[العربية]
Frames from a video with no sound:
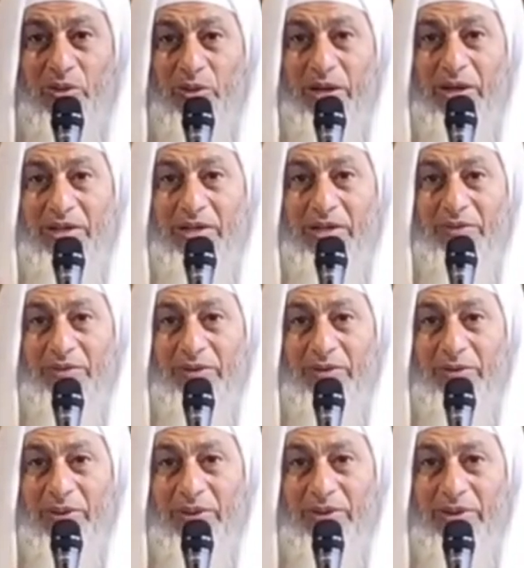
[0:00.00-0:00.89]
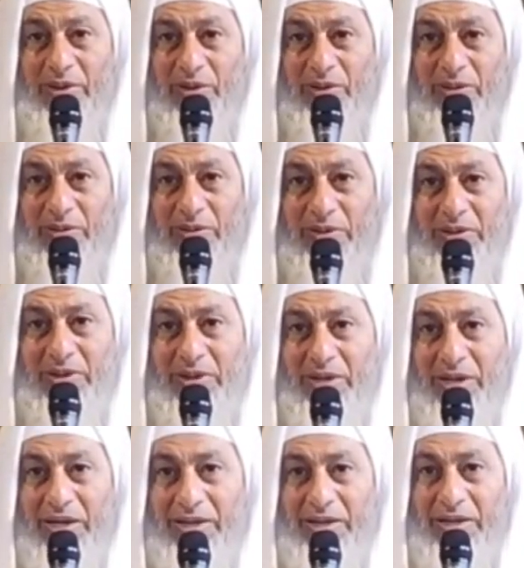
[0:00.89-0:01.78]
وأنت في بطن أمك
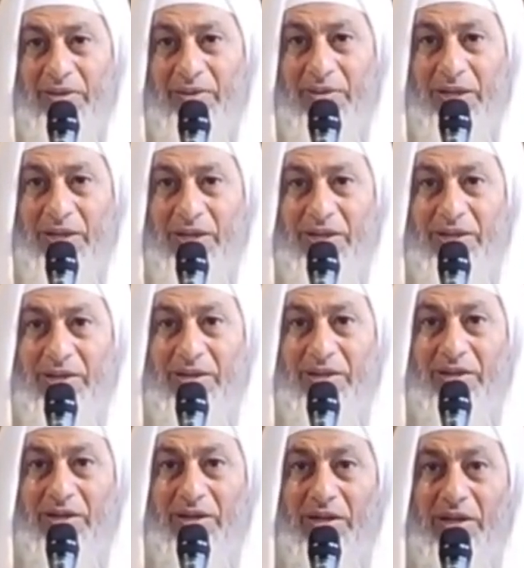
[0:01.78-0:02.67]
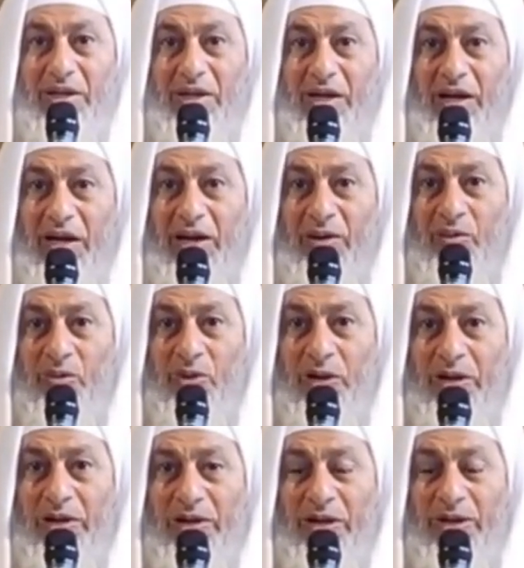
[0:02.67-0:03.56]
يأتي الملك
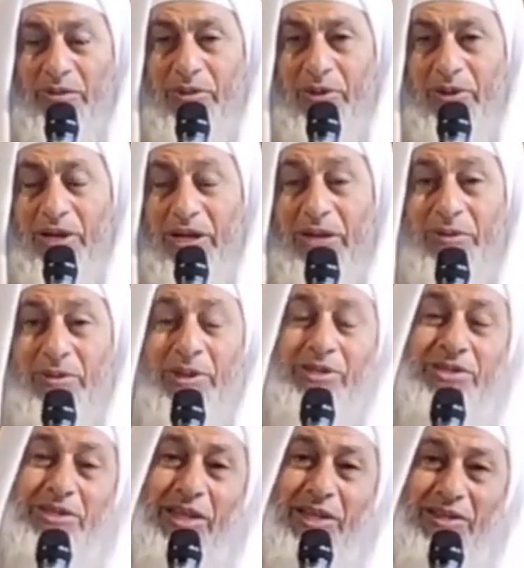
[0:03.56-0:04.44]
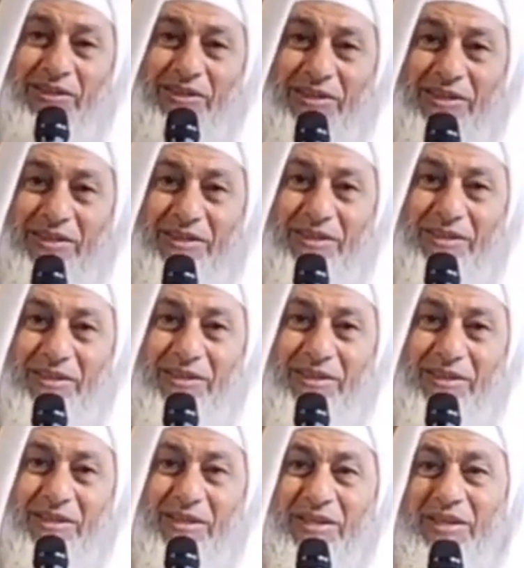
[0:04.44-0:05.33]
الموكل بالرحم يستأذن
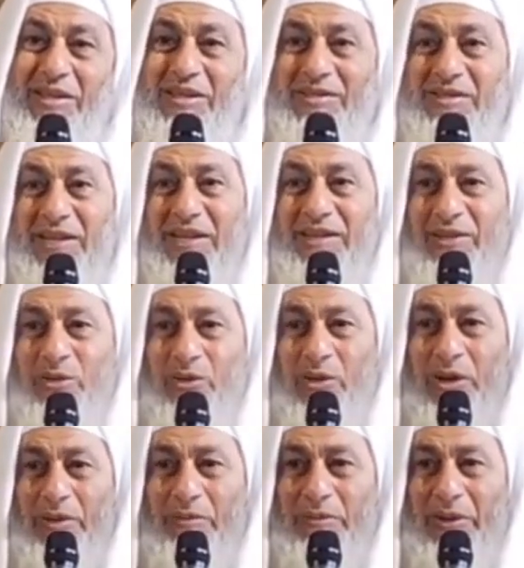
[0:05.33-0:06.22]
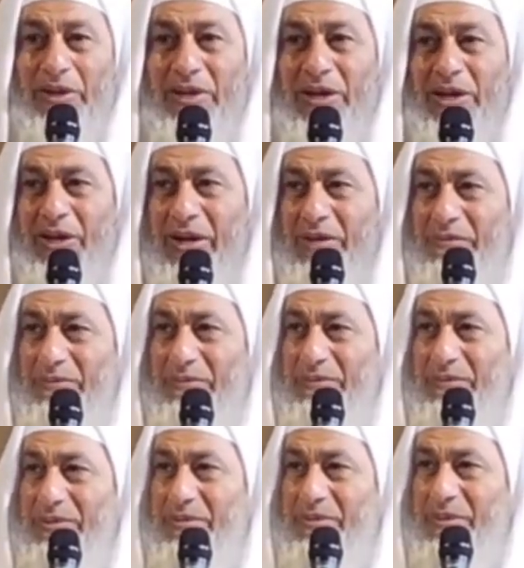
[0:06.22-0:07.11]
يستأذن ربه يا
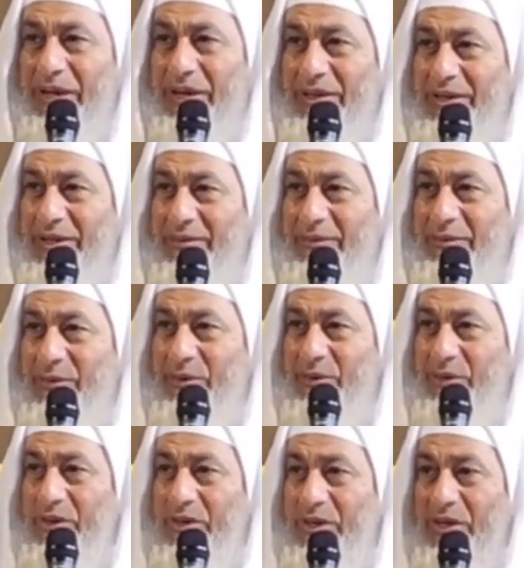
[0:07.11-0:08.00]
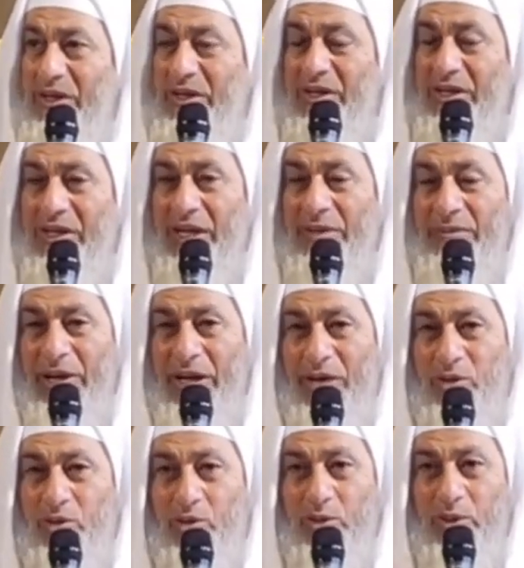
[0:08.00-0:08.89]
رب بعد نفخ الروح كم
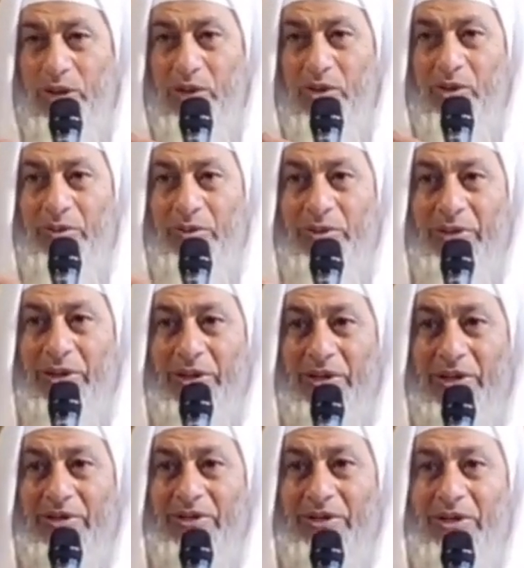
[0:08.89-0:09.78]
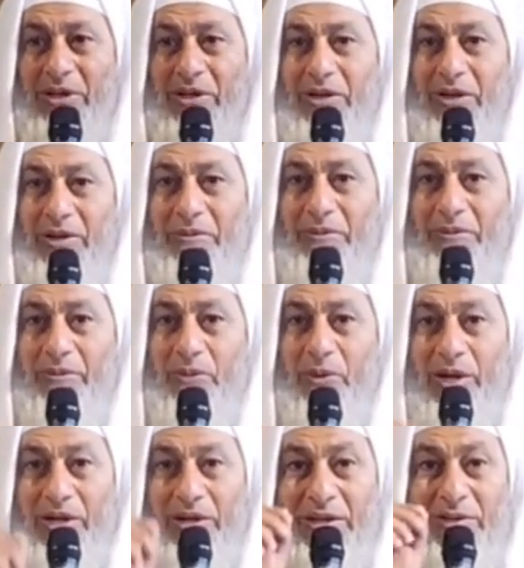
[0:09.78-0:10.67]
أكتب له من الرزق يا رب
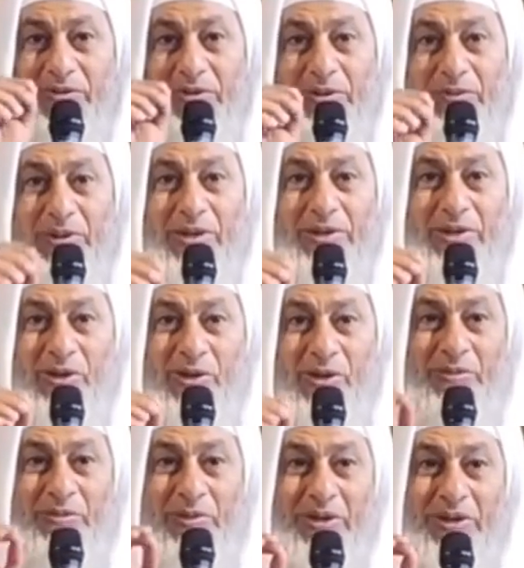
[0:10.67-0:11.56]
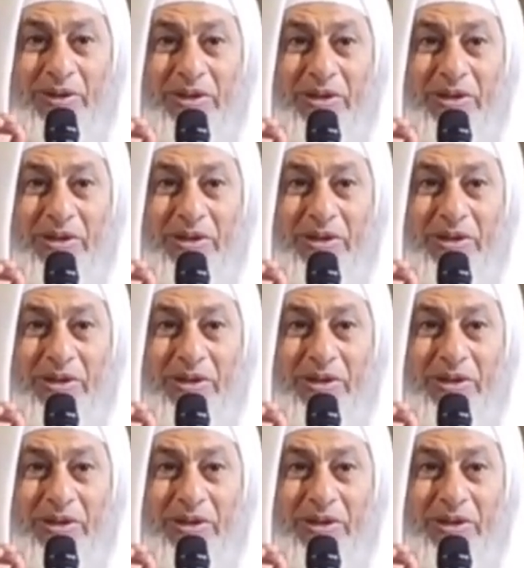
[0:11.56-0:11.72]
وأنت في بطن أمك